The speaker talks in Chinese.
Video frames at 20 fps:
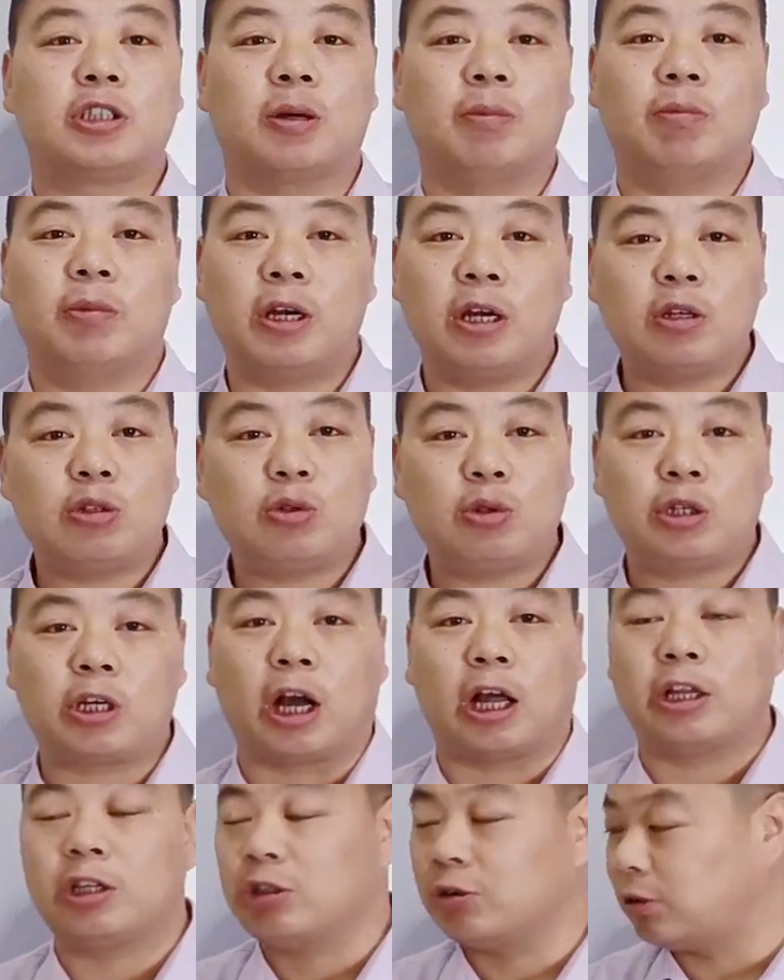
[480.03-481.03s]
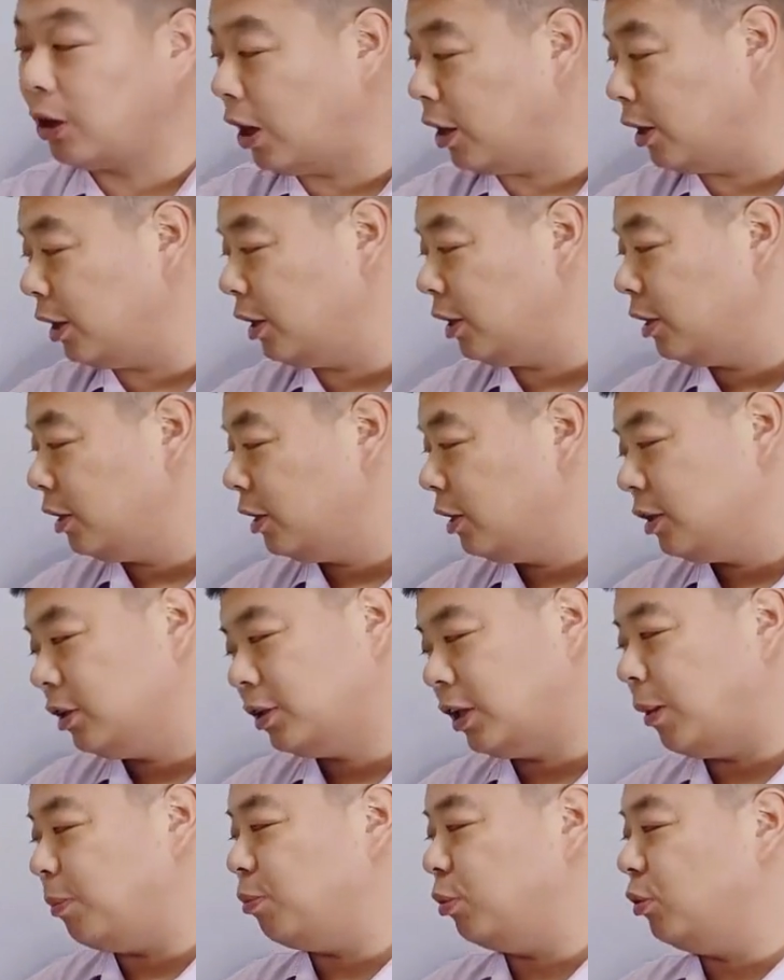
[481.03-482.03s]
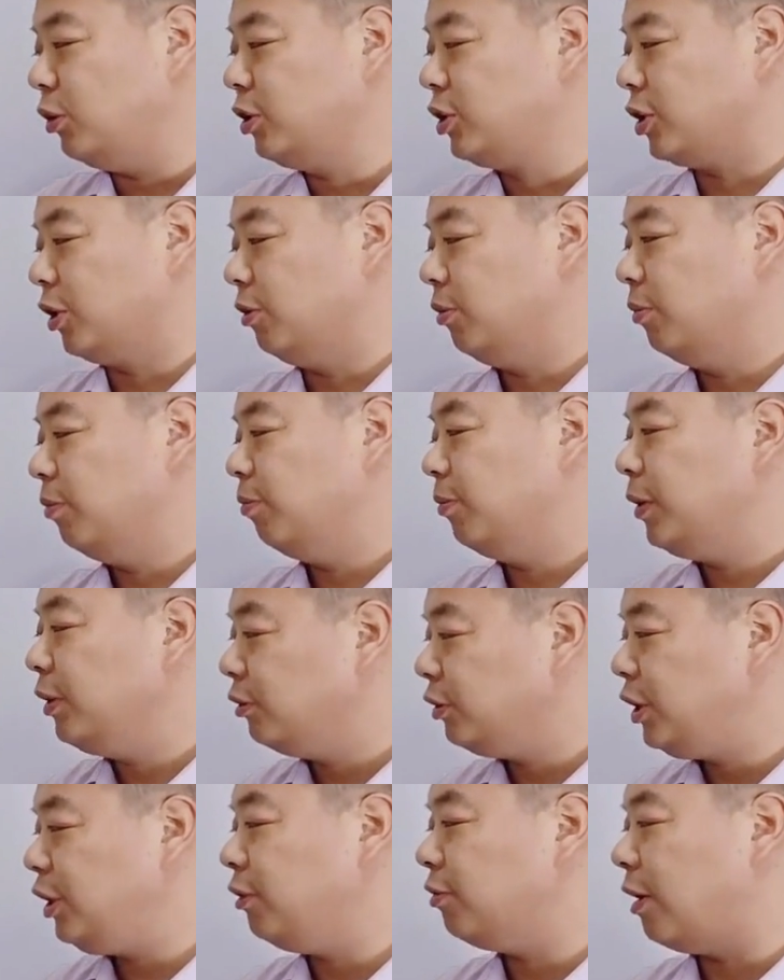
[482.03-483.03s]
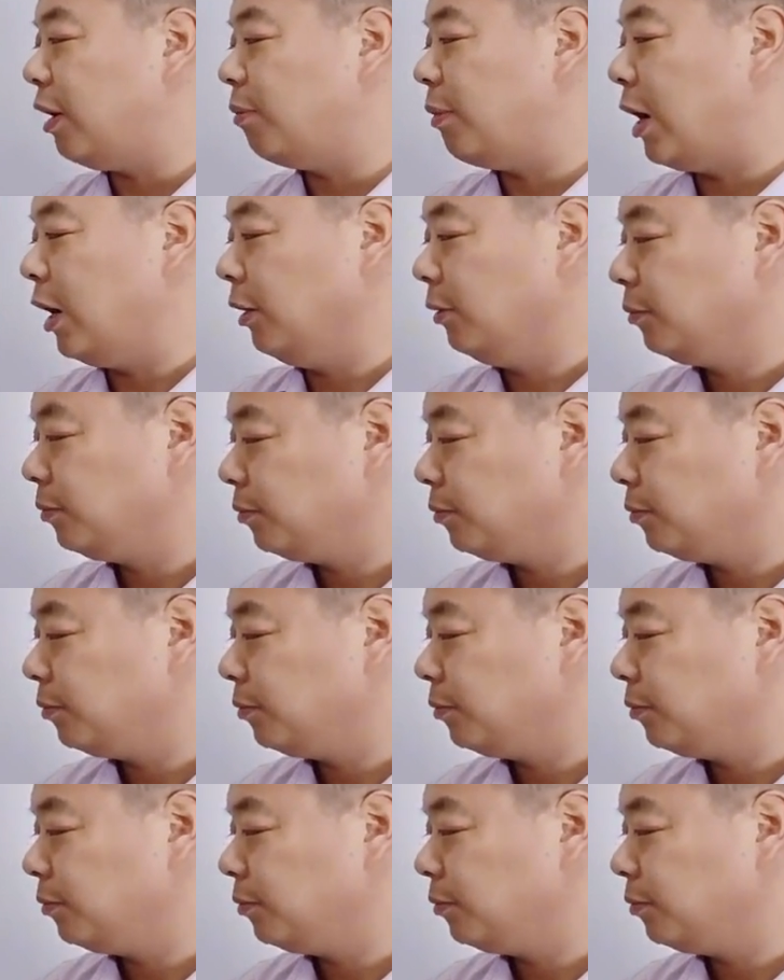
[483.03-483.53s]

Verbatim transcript: 么样去赶走他呢？他不会走，没有地方吗？